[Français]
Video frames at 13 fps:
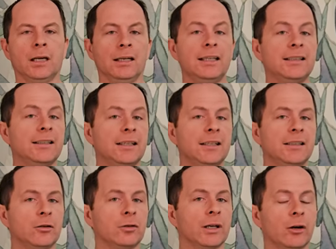L'Italie
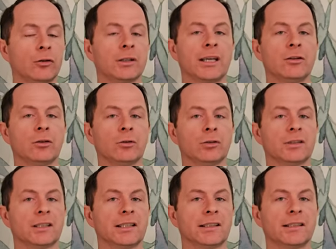était une grande gagnante de
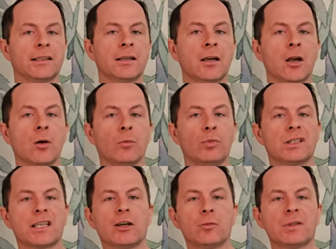ces traités,
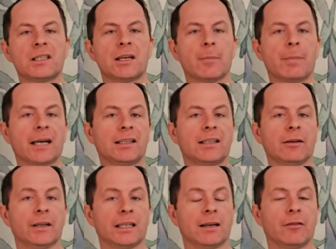puisqu'elle obtient la parité
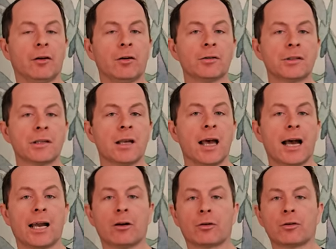avec la France,
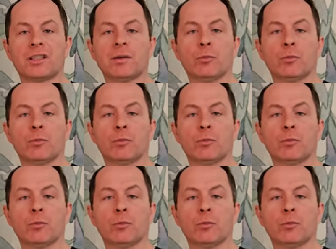alors que ses